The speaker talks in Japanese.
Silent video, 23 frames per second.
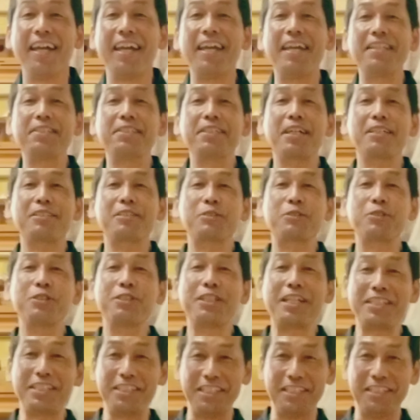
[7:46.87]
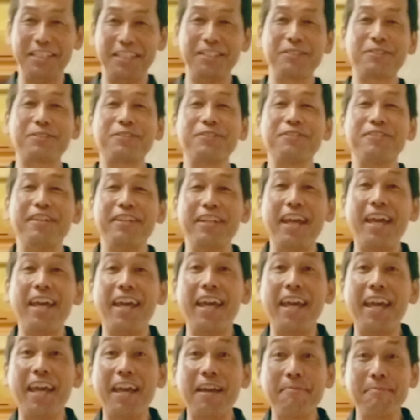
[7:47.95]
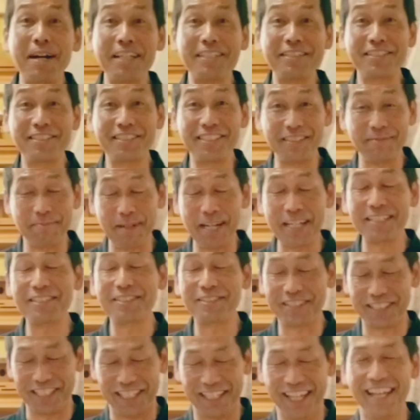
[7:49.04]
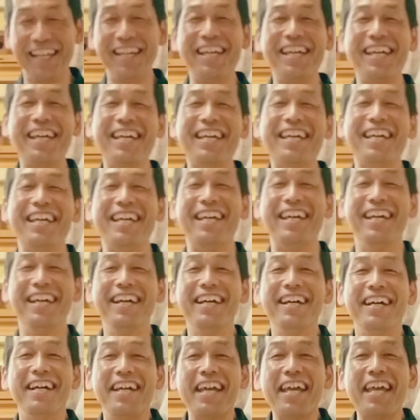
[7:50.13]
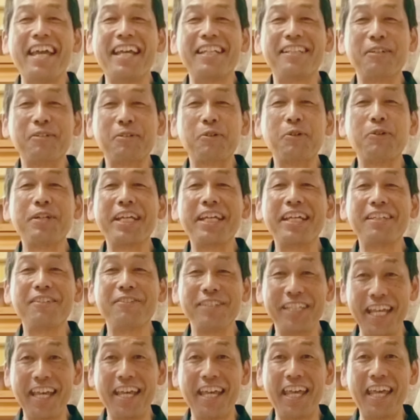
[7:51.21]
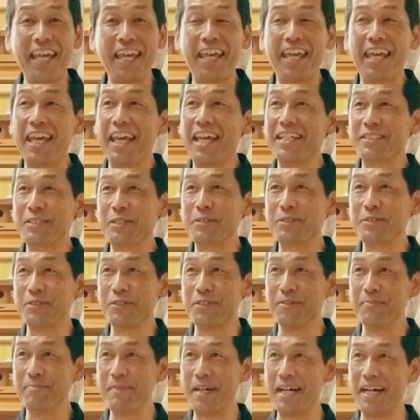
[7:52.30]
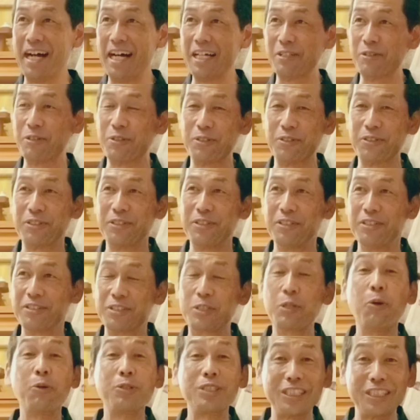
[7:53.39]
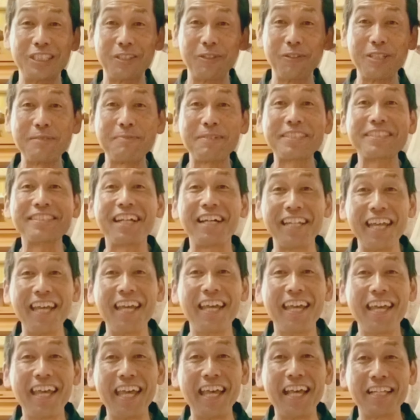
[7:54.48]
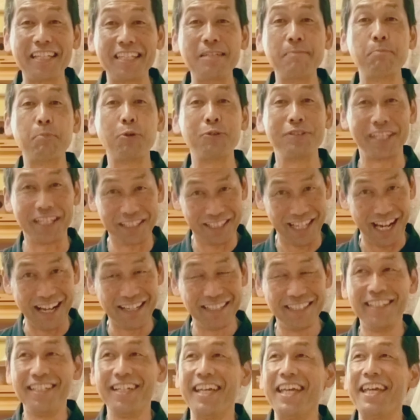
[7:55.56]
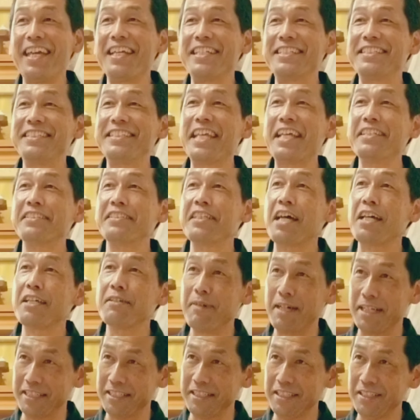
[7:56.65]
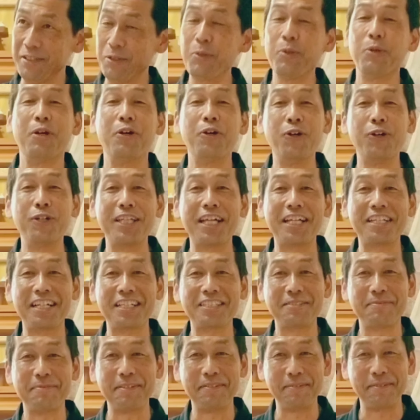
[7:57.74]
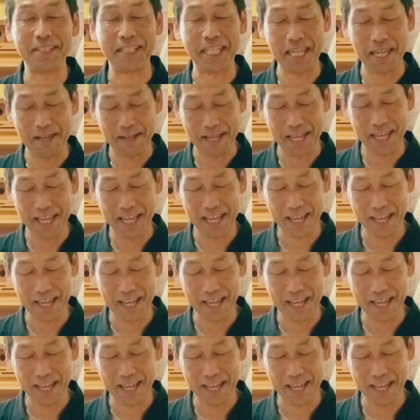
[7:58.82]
4月1日、ということでね、毎月、恒例のね、一つの、まあ、行事と言いますかね、金本的な、自然栽培をやり始めて、